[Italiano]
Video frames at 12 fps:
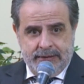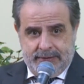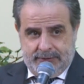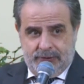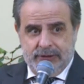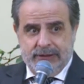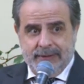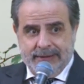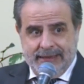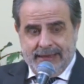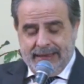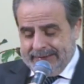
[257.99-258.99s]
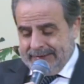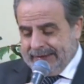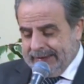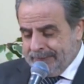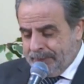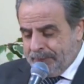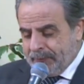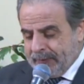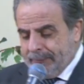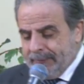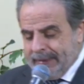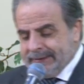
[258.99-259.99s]
Eh, non dimenticate che
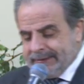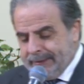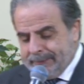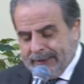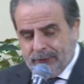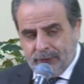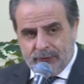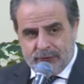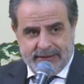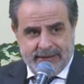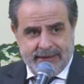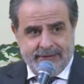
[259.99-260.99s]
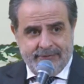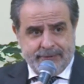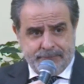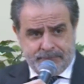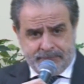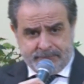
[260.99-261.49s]
mentre Paolo scrive